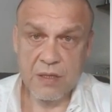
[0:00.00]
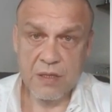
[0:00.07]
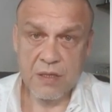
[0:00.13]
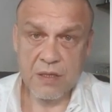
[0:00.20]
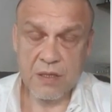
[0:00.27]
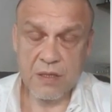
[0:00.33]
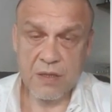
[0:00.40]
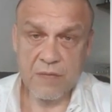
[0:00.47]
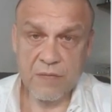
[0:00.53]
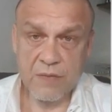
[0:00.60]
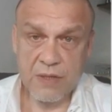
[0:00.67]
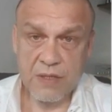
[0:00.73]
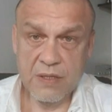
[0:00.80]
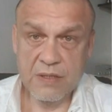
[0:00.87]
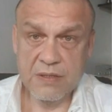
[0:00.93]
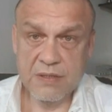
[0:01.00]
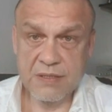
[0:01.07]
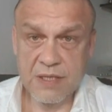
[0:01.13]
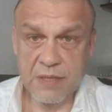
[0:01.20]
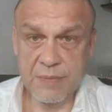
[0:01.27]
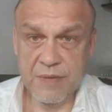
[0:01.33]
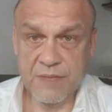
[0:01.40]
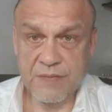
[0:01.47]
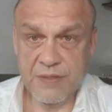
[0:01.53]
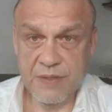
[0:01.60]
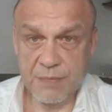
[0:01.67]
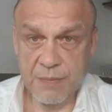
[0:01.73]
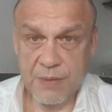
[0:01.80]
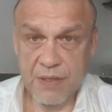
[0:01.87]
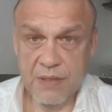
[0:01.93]
Когда вы сами в
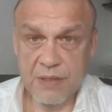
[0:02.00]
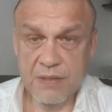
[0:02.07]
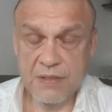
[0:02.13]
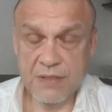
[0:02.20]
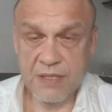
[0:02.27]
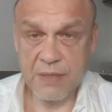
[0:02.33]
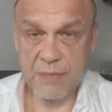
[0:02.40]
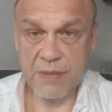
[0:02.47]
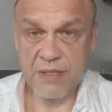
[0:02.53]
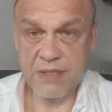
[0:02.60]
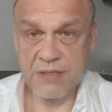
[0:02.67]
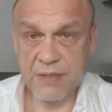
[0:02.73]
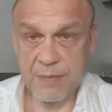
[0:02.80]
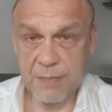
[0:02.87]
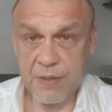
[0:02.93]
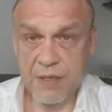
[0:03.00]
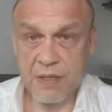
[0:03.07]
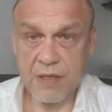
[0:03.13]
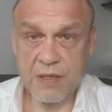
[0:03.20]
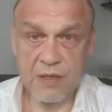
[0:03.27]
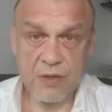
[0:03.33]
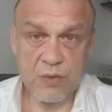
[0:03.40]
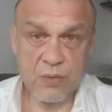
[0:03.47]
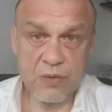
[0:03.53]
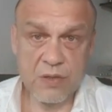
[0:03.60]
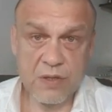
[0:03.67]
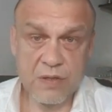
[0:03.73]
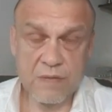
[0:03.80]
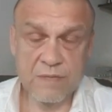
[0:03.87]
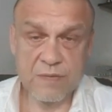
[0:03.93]
себе, сами к себе
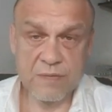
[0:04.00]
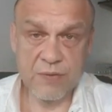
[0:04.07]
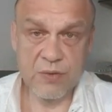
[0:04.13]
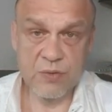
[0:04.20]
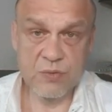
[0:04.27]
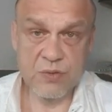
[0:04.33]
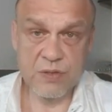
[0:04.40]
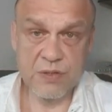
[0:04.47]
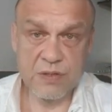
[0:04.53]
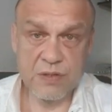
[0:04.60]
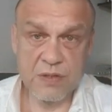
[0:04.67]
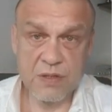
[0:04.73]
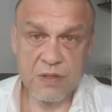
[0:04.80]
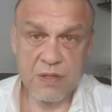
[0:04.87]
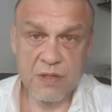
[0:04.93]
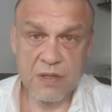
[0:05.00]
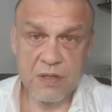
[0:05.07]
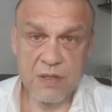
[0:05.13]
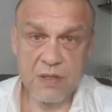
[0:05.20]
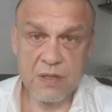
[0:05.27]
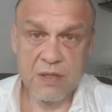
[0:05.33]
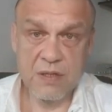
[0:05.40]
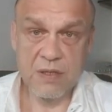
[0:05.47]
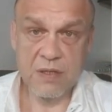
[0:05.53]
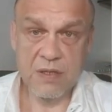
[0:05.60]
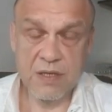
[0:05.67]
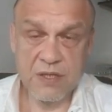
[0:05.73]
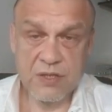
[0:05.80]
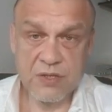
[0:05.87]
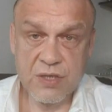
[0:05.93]
идете в свою жизнь.
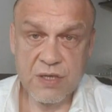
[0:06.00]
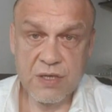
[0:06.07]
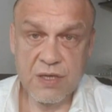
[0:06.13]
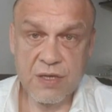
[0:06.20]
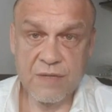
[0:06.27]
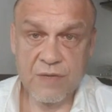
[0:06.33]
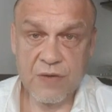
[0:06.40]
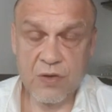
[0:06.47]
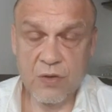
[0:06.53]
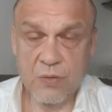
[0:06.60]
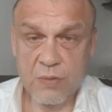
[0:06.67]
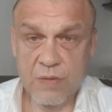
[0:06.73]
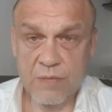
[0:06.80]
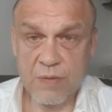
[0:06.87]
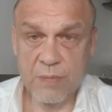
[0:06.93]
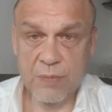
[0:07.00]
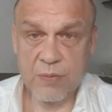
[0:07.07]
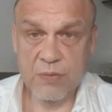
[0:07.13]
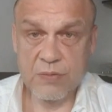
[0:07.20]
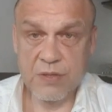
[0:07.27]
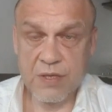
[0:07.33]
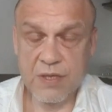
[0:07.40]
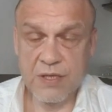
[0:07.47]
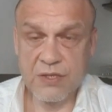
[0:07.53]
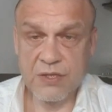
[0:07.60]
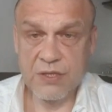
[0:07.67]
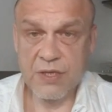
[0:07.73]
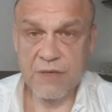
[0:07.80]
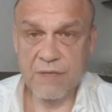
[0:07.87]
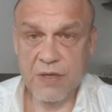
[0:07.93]
Каждый день в каком-то вопросе,
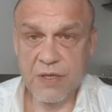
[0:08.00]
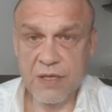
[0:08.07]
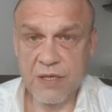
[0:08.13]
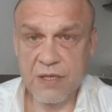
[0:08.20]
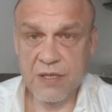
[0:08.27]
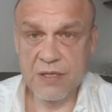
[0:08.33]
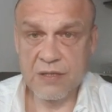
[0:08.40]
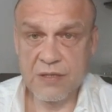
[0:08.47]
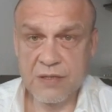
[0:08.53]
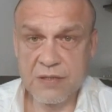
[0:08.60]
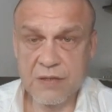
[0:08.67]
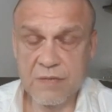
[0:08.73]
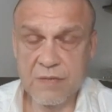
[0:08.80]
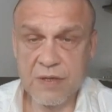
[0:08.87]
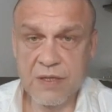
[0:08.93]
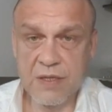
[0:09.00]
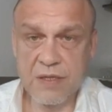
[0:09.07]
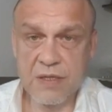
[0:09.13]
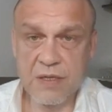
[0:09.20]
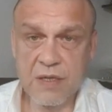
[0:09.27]
каждый день в каких-то осознаваниях.